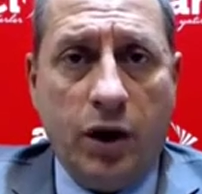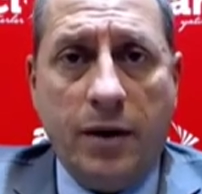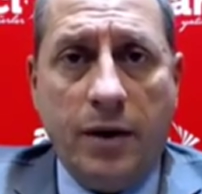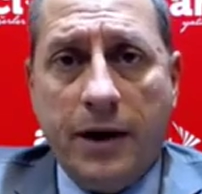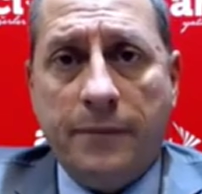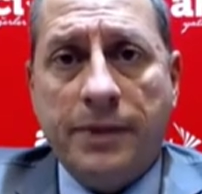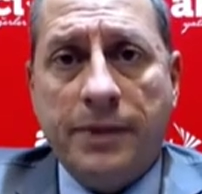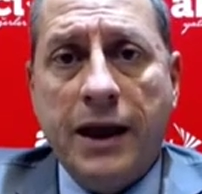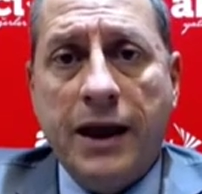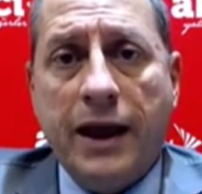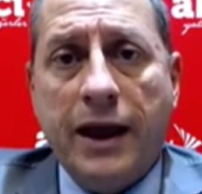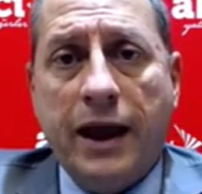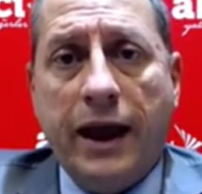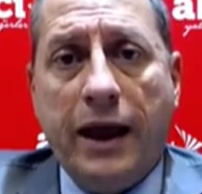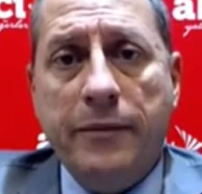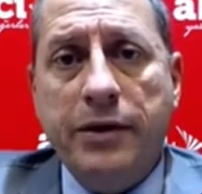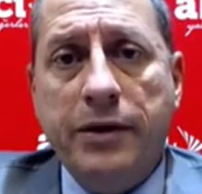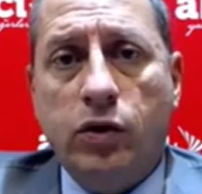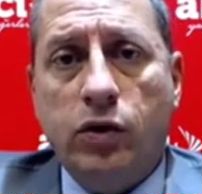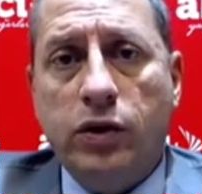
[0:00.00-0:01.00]
Ama
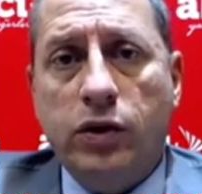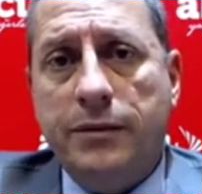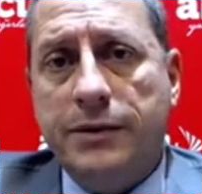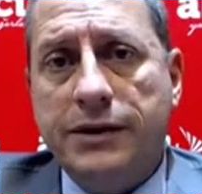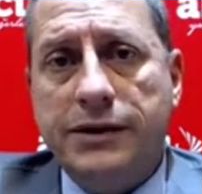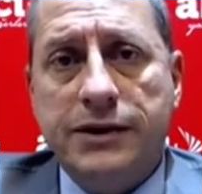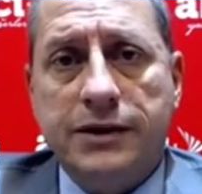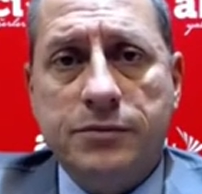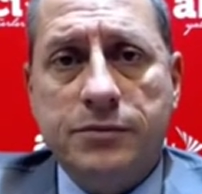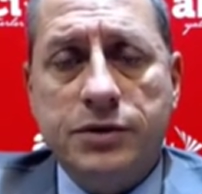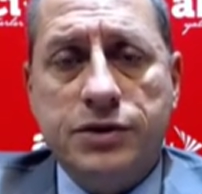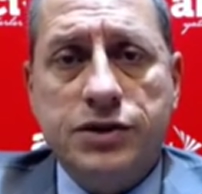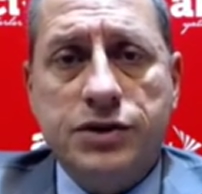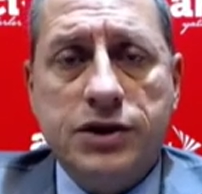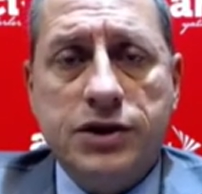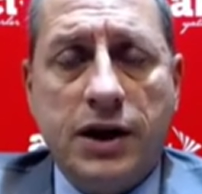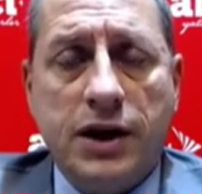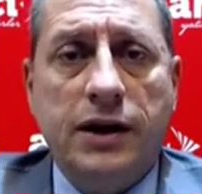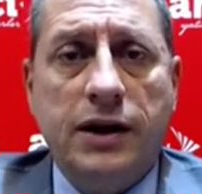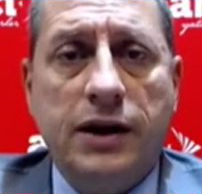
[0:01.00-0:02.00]
emin olamadığımız
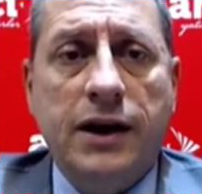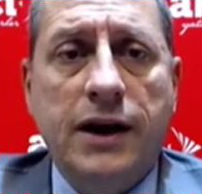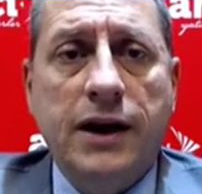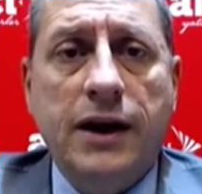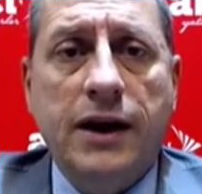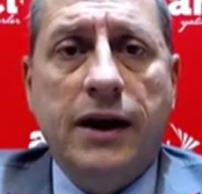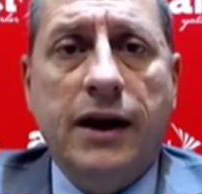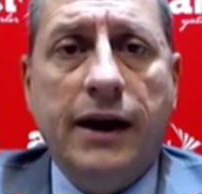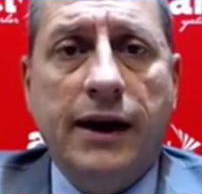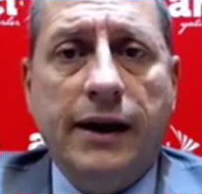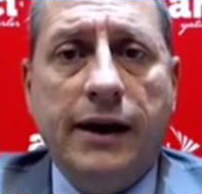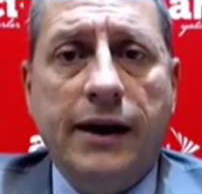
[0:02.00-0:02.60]
şey e,